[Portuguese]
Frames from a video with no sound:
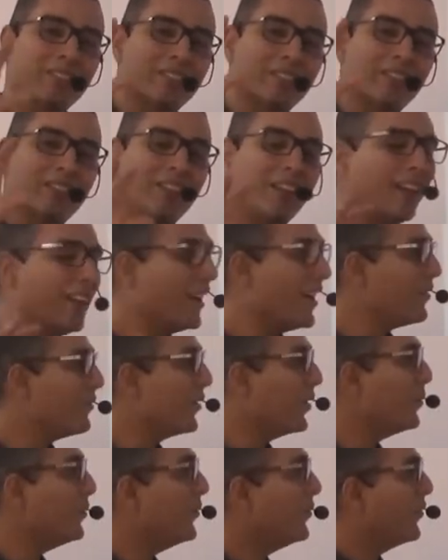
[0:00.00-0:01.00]
né,
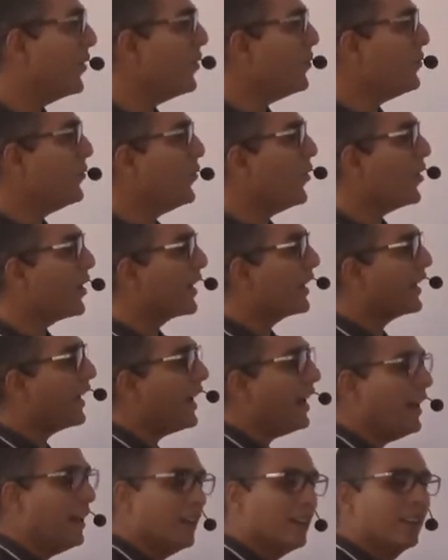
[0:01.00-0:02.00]
vamos, vamos
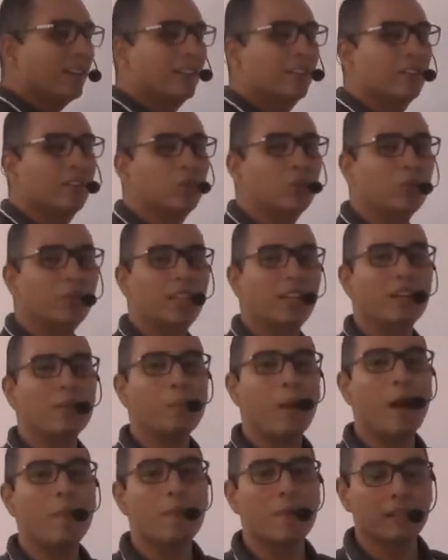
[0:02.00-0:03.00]
focar no que
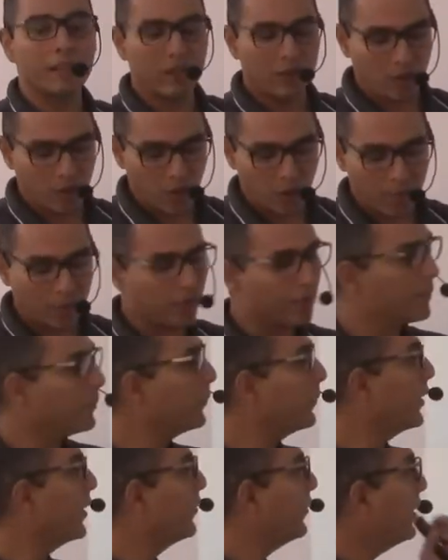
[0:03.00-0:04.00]
a banca cobra,
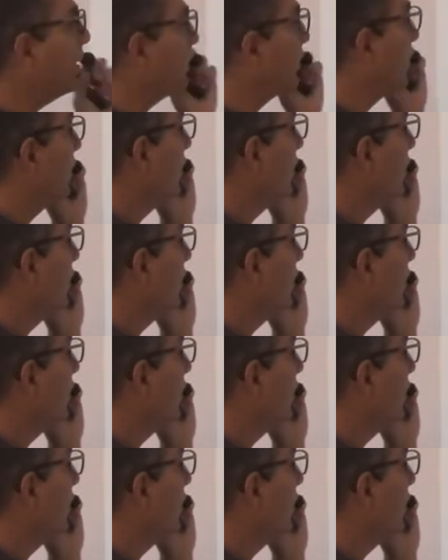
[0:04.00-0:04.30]
perfeito?